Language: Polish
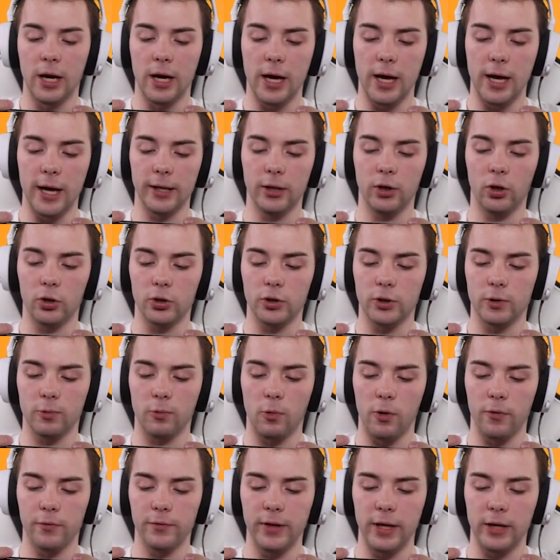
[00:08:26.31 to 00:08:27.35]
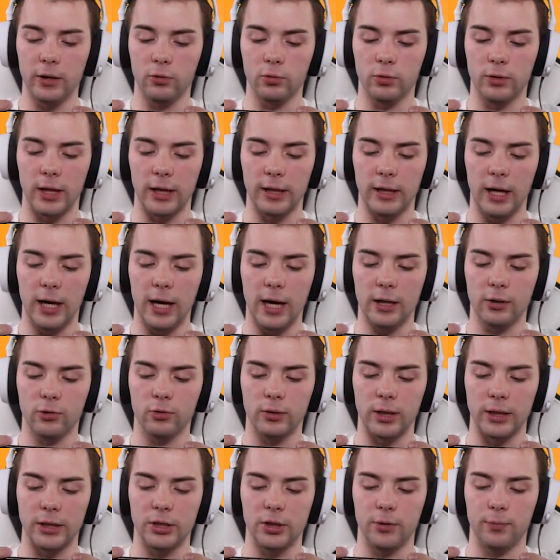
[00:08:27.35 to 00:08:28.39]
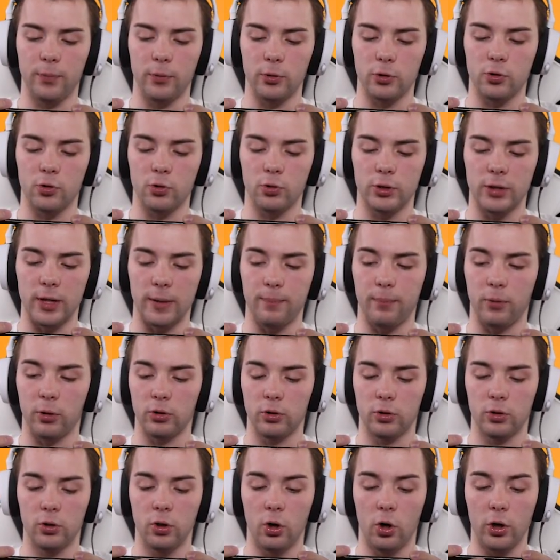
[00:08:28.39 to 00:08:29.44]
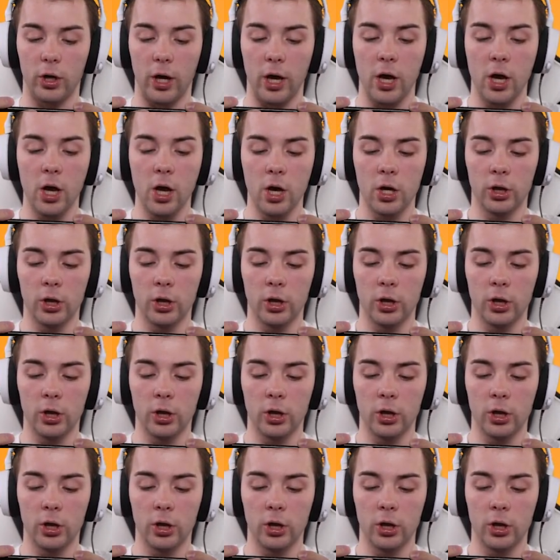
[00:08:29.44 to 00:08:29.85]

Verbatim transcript: e, dosłownie tutaj, a tutaj ci podrzucę pod nogę,